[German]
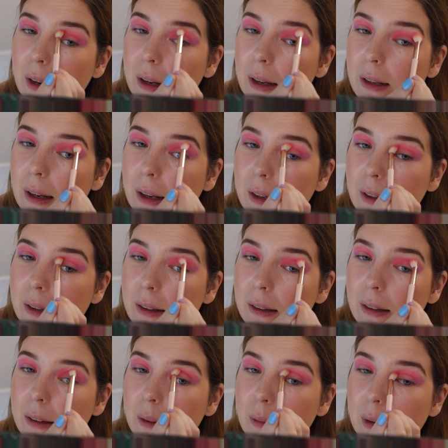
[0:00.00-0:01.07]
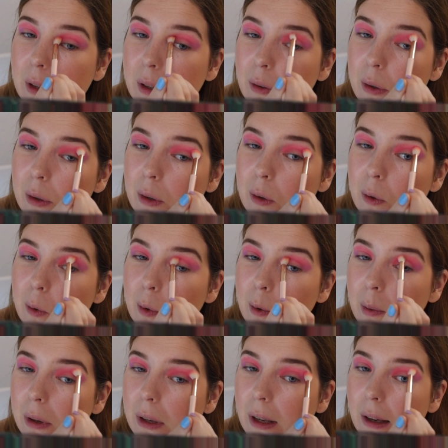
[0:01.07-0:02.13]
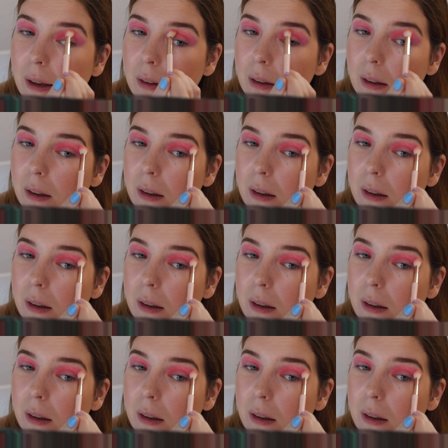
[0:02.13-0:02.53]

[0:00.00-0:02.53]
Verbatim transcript: knallig ist, aber natürlich die Übergänge